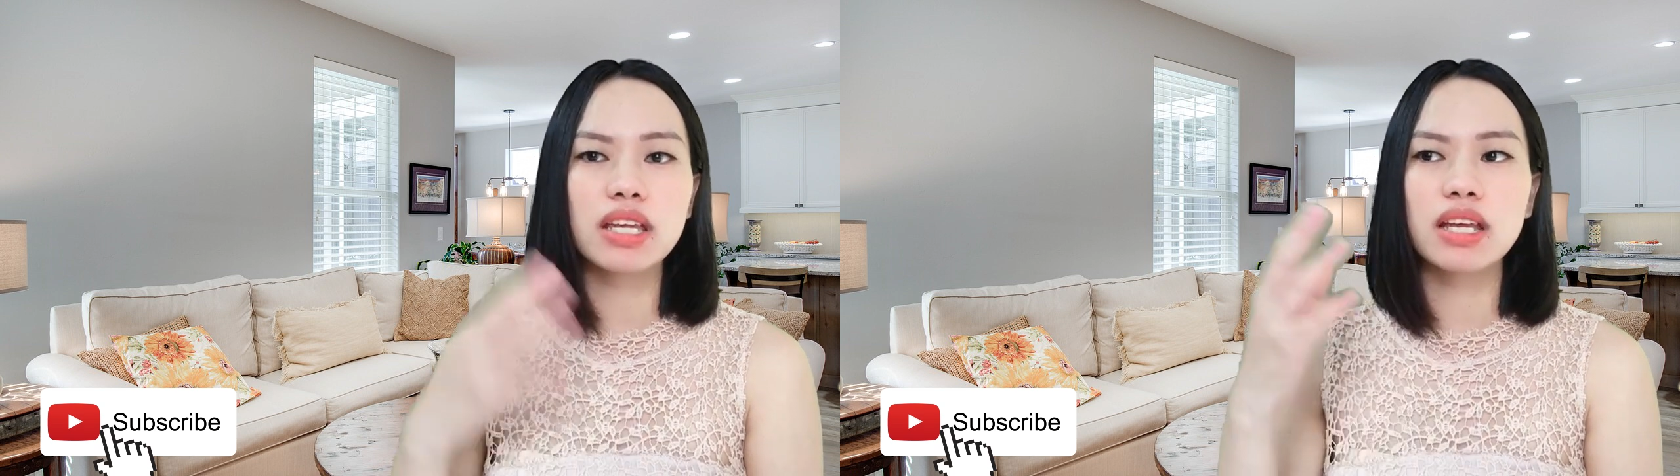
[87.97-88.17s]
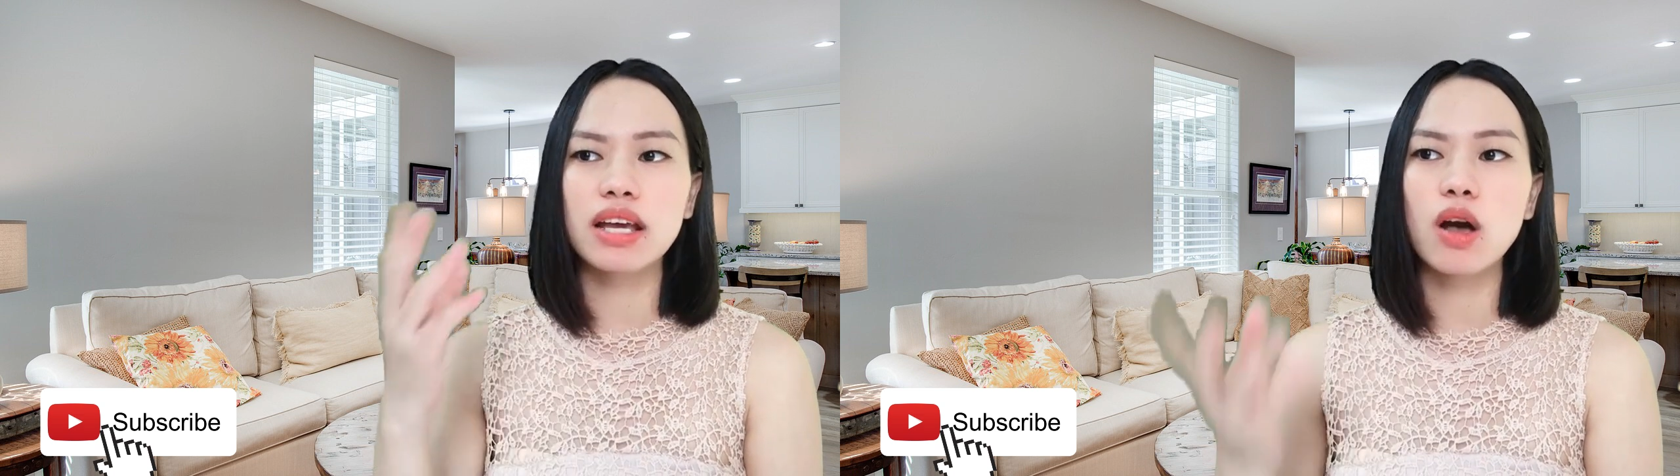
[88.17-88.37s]

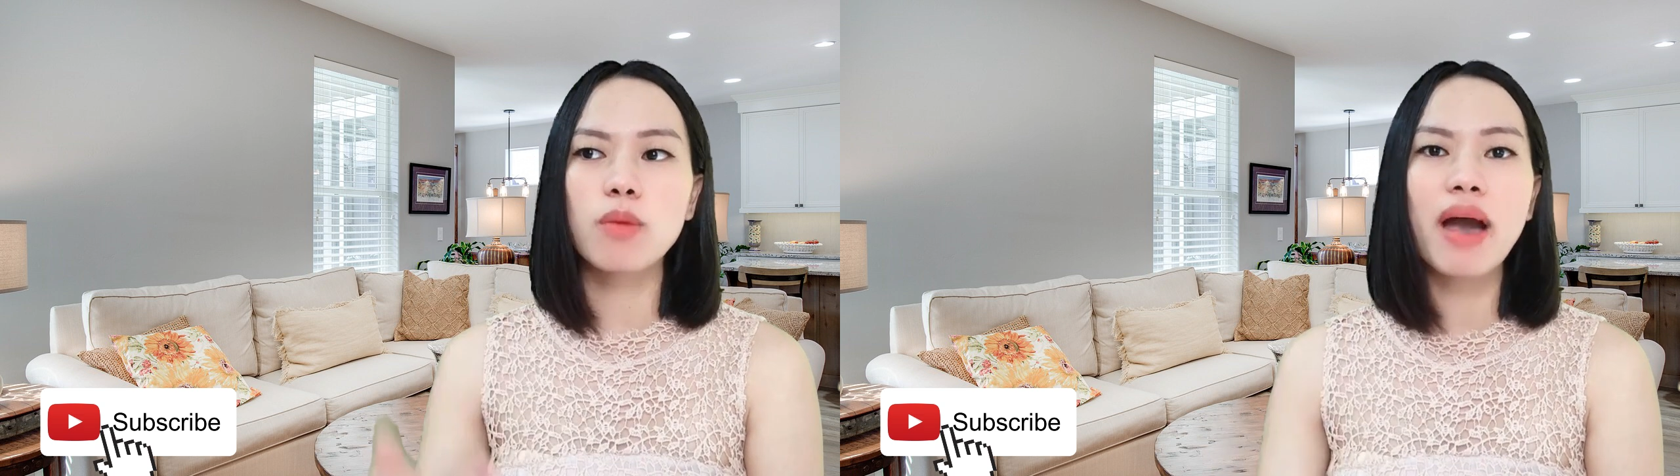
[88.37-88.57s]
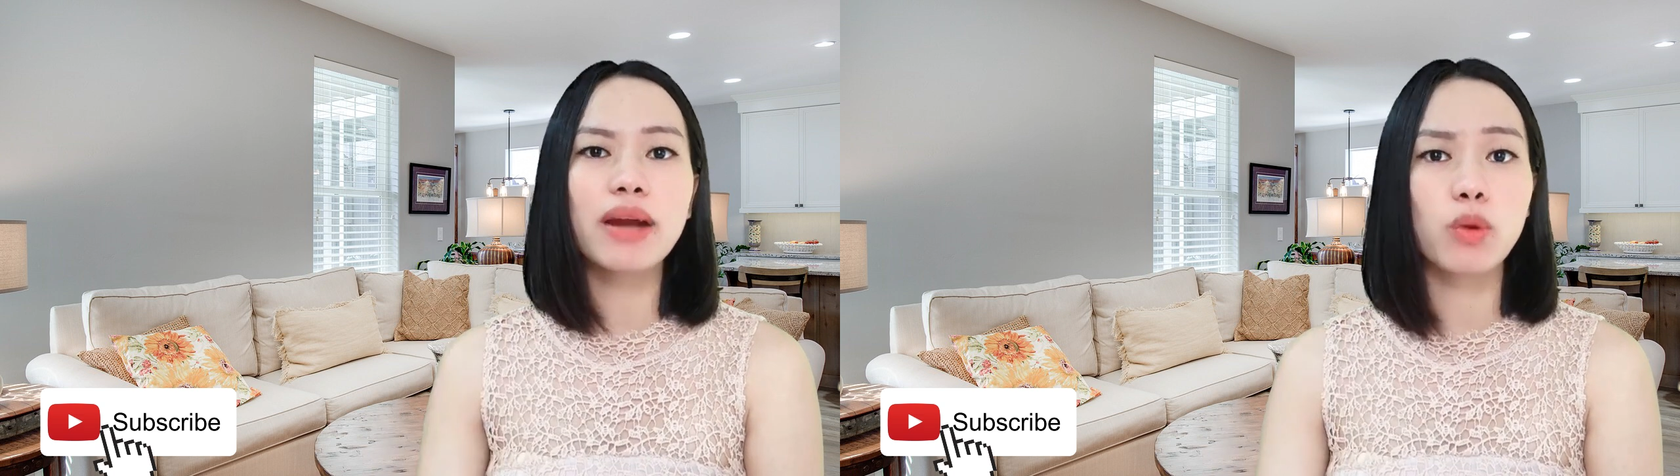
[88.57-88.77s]
thì lại gọi
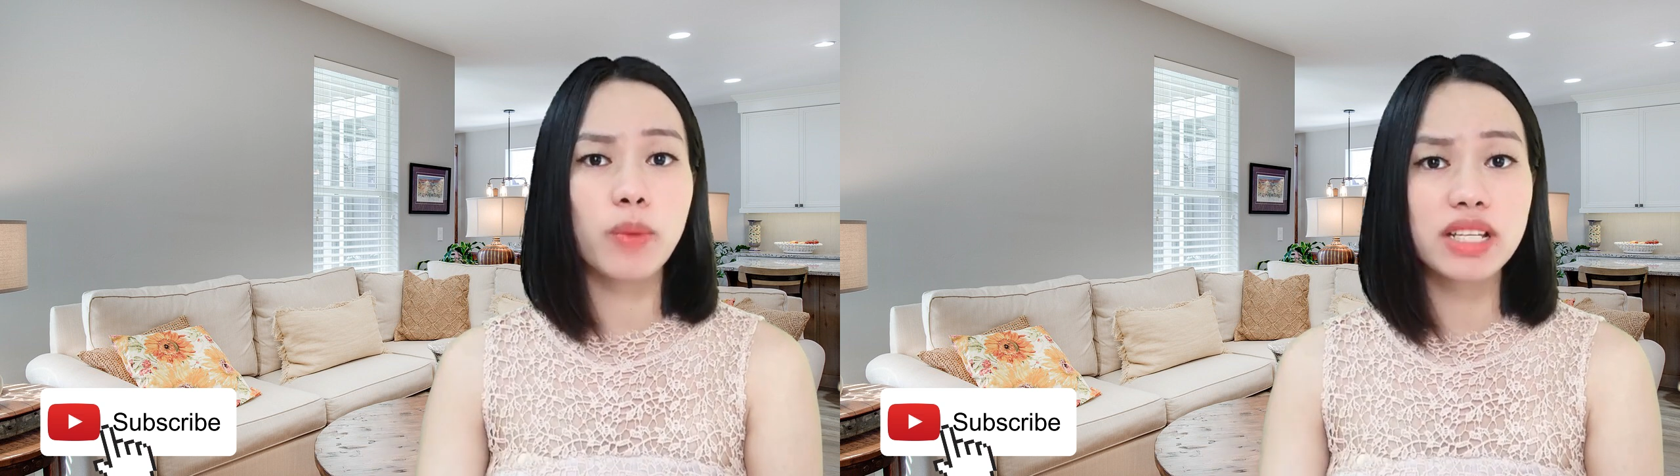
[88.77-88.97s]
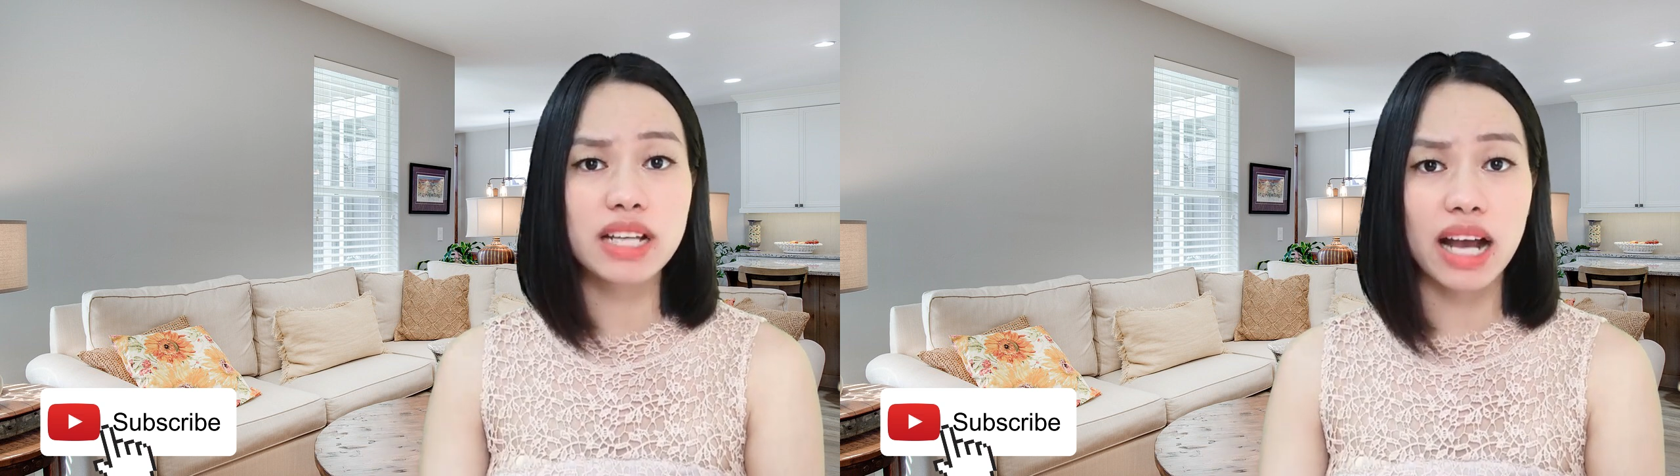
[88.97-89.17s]
bạn của
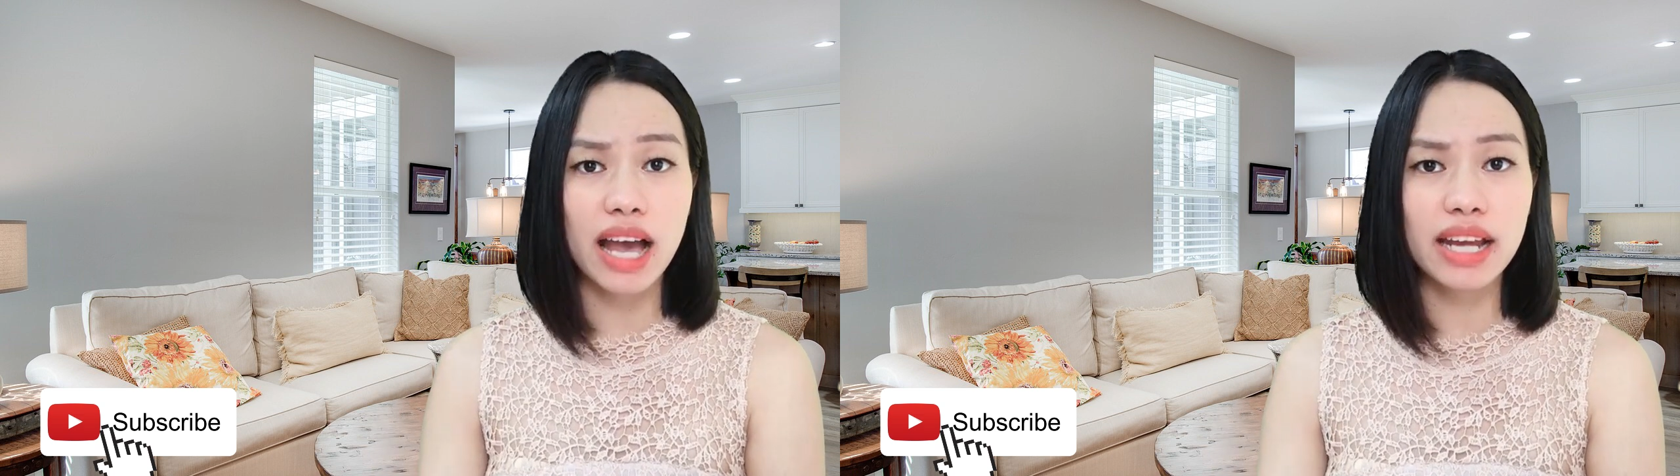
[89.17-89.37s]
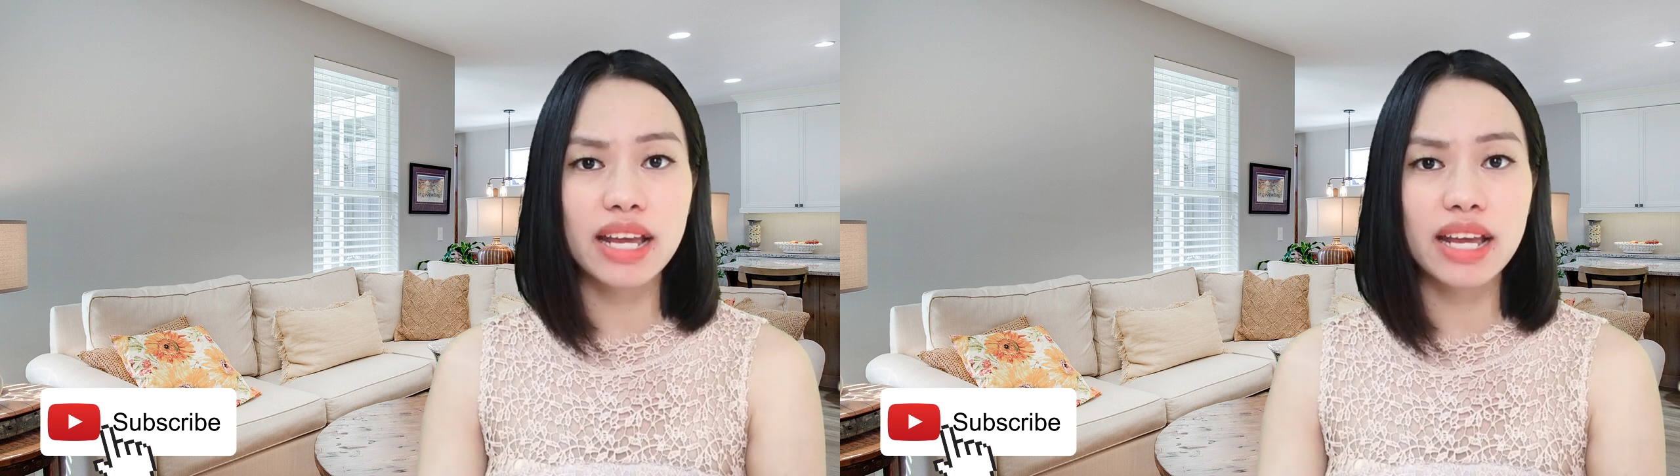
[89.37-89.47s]
mình chẳng hạn,